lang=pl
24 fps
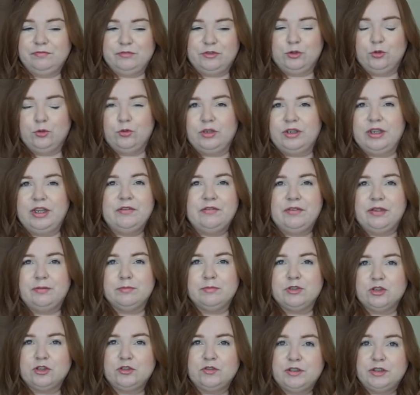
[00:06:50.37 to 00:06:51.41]
wzór, nie
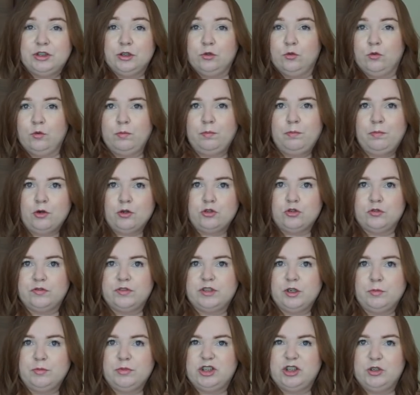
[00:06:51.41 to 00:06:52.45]
wiem, coś w stylu poczuł w
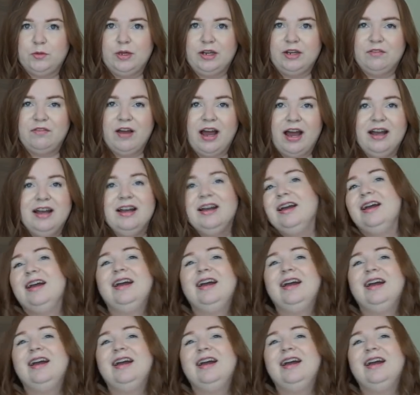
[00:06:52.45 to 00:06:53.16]
sobie siłę lwa.